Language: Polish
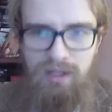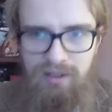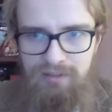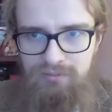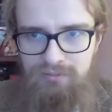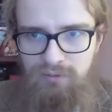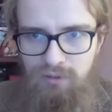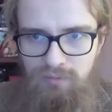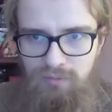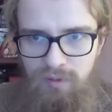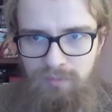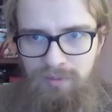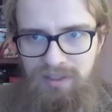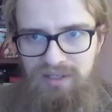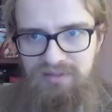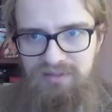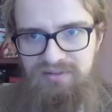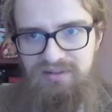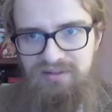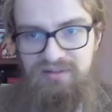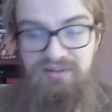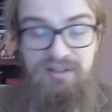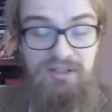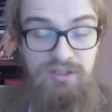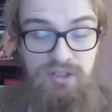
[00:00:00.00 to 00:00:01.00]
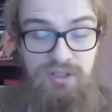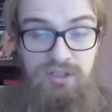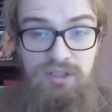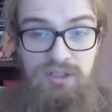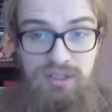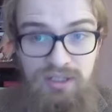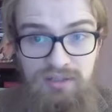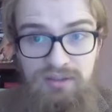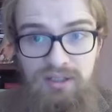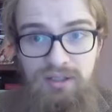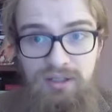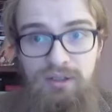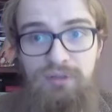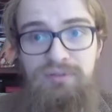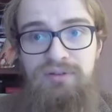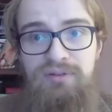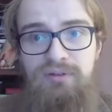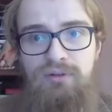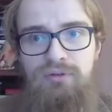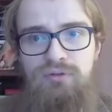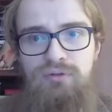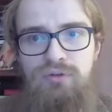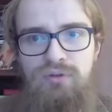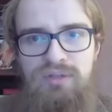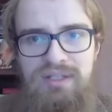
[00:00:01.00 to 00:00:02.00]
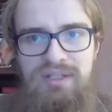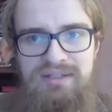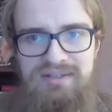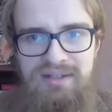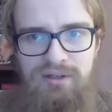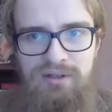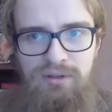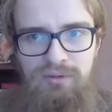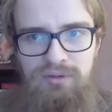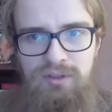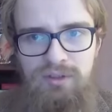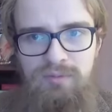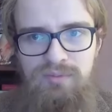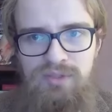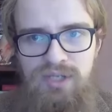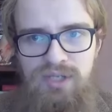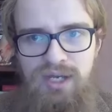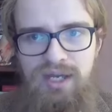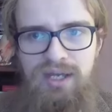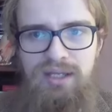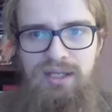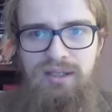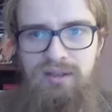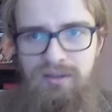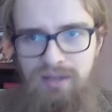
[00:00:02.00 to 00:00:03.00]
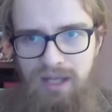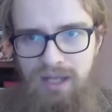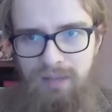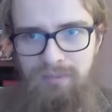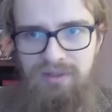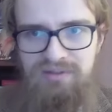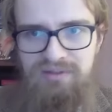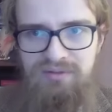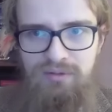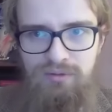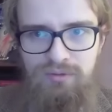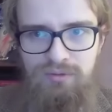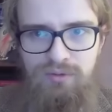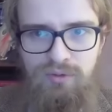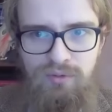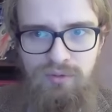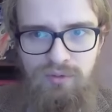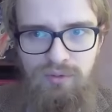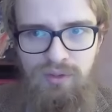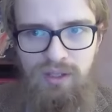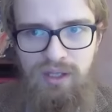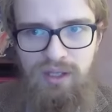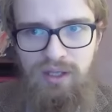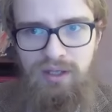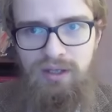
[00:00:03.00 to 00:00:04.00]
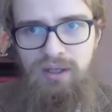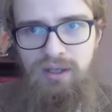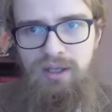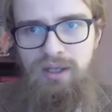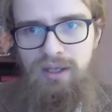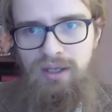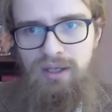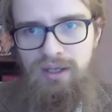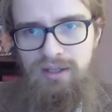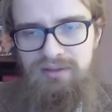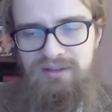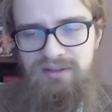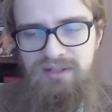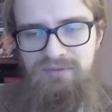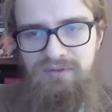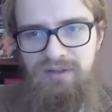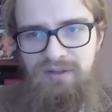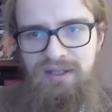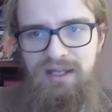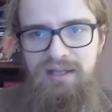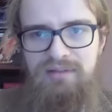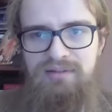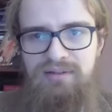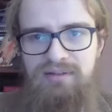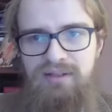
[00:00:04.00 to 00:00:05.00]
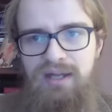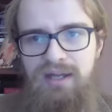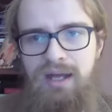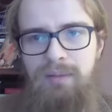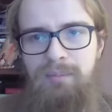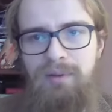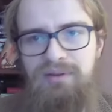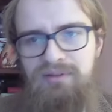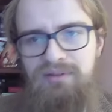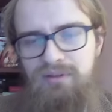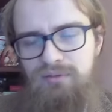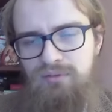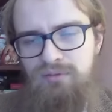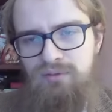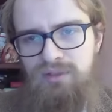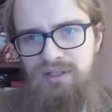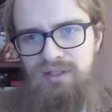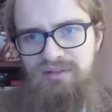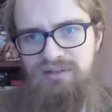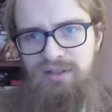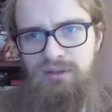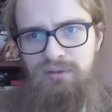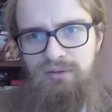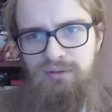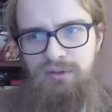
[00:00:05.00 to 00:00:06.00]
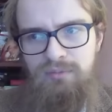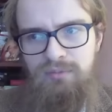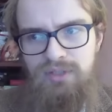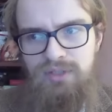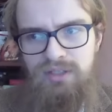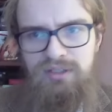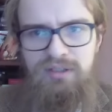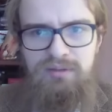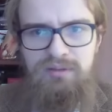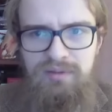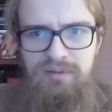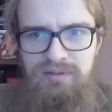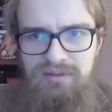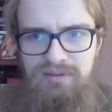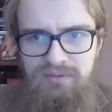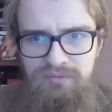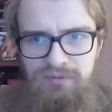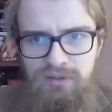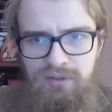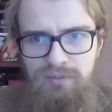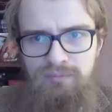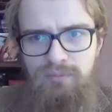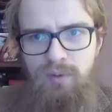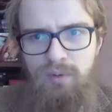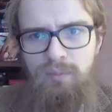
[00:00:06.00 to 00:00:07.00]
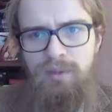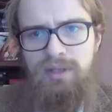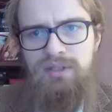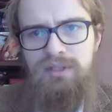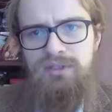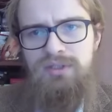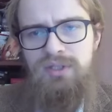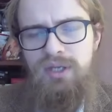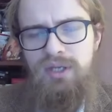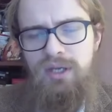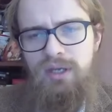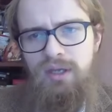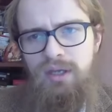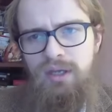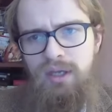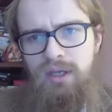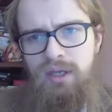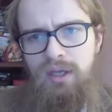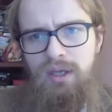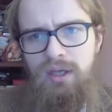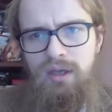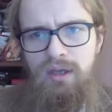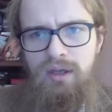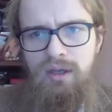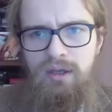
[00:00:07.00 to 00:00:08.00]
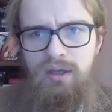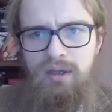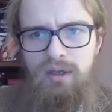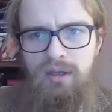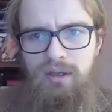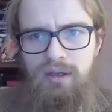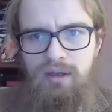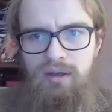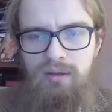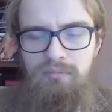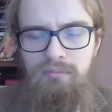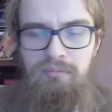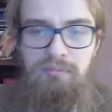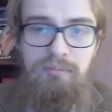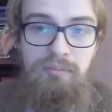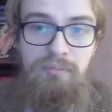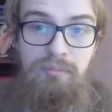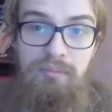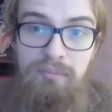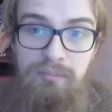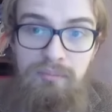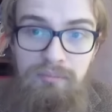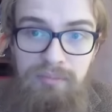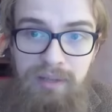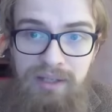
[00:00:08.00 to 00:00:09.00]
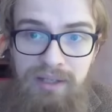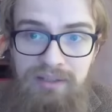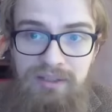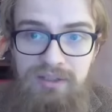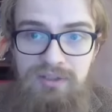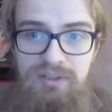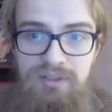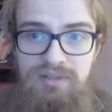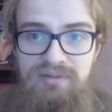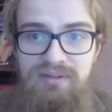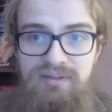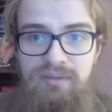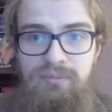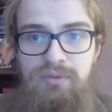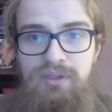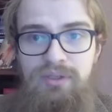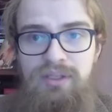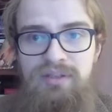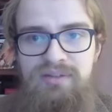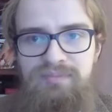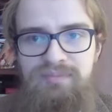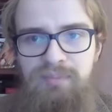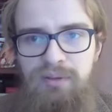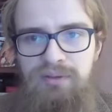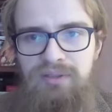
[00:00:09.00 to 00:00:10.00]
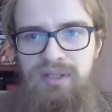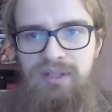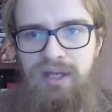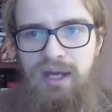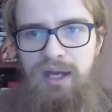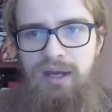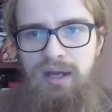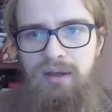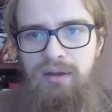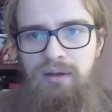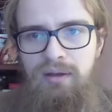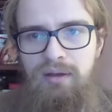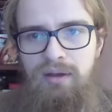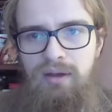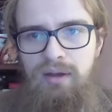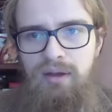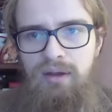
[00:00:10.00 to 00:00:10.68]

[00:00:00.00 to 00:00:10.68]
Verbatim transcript: autonomii palestyńskiej, czyli tego, co kontroluje zachodni brzeg, Hamas kontroluje strefy gazy, Abbas kontroluje zachodni brzeg, natomiast w tym momencie e, Biden się z nimi nie spotka,